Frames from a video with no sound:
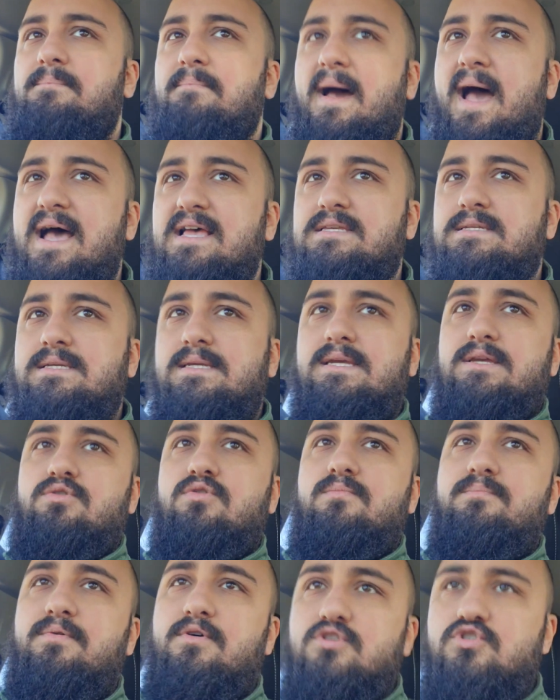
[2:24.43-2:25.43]
maschi,
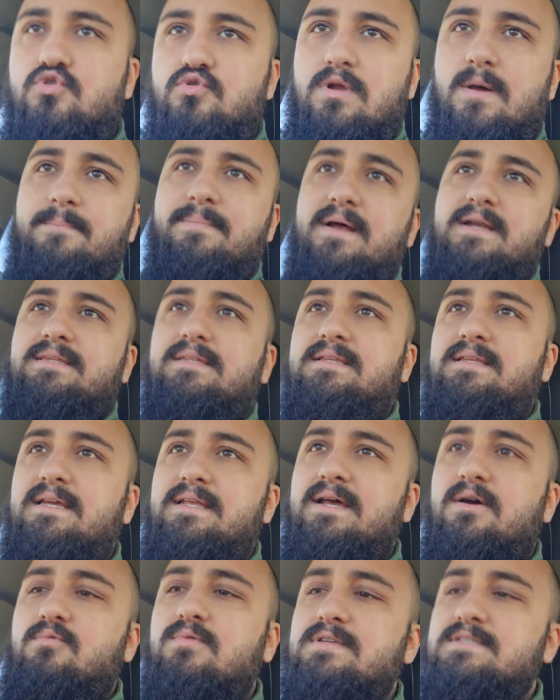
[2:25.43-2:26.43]
non possono
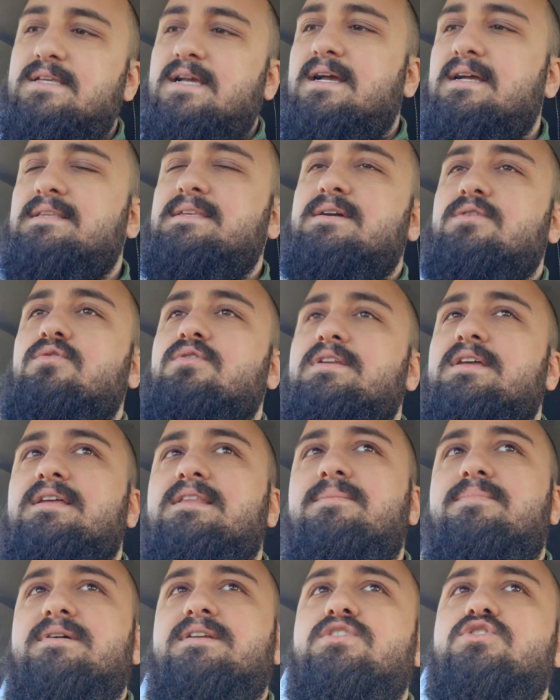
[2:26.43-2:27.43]
appartenere a questa categoria
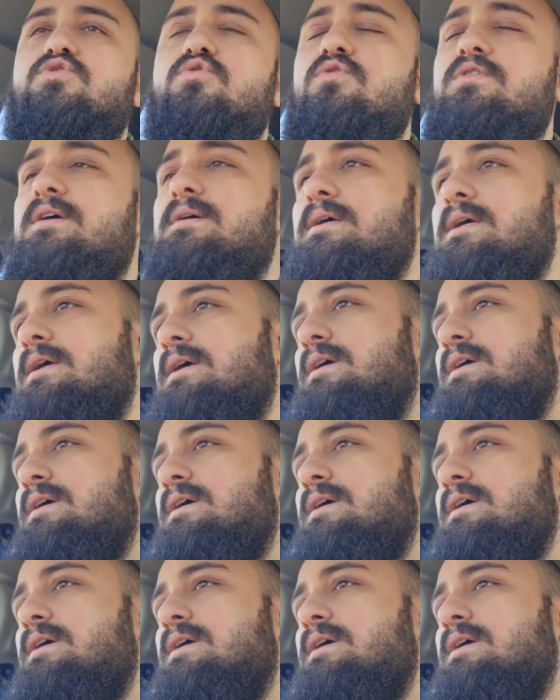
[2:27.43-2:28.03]
di persone.